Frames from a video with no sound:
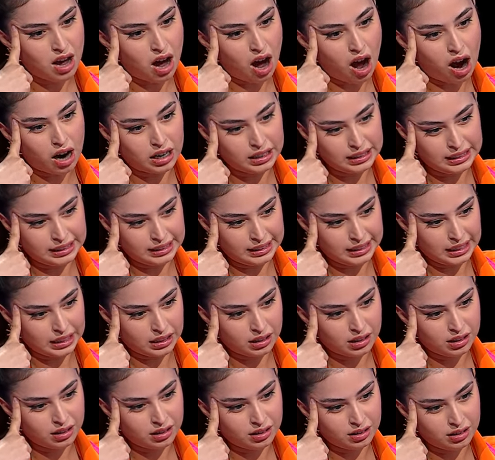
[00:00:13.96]
Artrik.
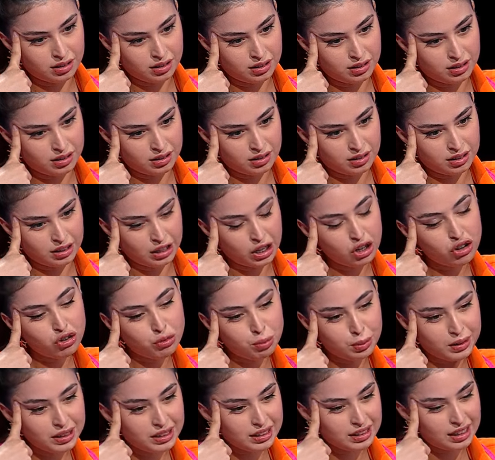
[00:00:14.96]

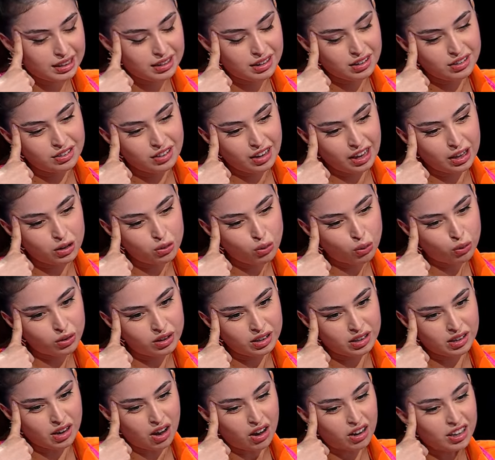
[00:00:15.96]
Hiçbirinde de şey yok
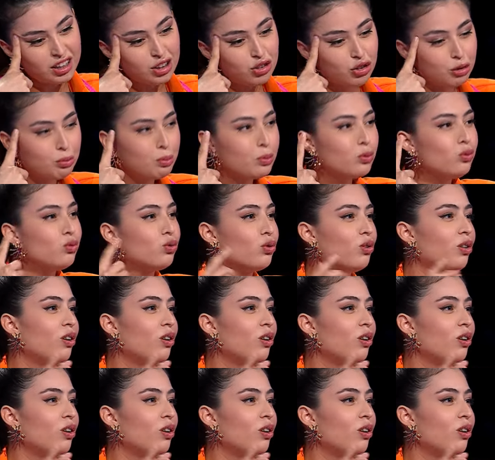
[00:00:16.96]
ya. Hiç Denizlerin ipucu...